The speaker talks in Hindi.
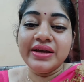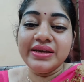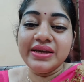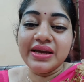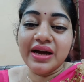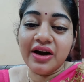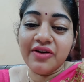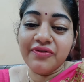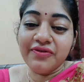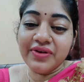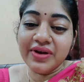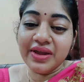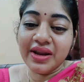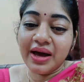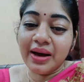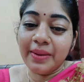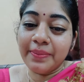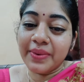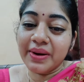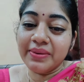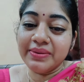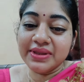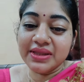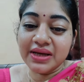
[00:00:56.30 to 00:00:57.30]
या फिर
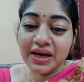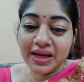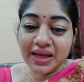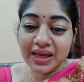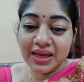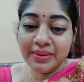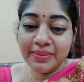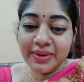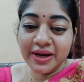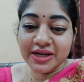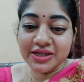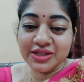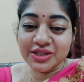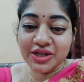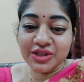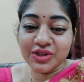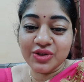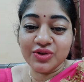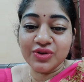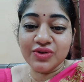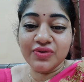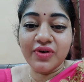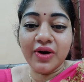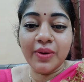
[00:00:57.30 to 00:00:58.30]
आप कभी थक के बैठ
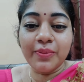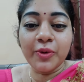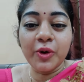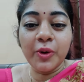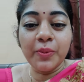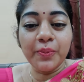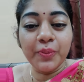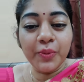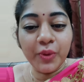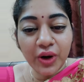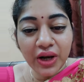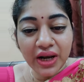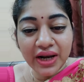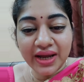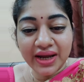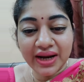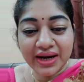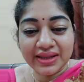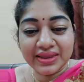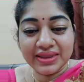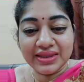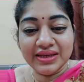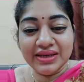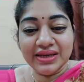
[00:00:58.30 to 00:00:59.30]
जाते हो तो वो आपको पुल
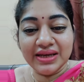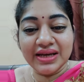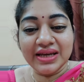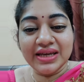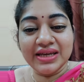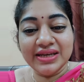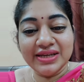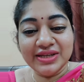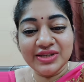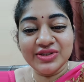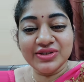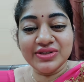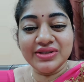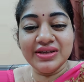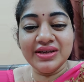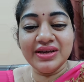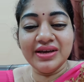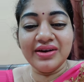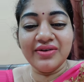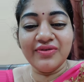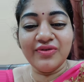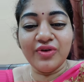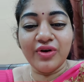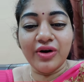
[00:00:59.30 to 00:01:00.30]
करती हैं
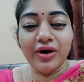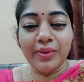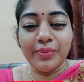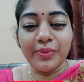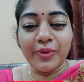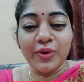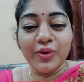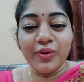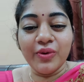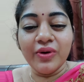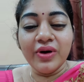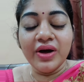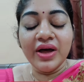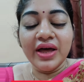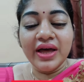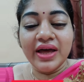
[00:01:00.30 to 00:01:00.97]
खींचती हैं वो आपको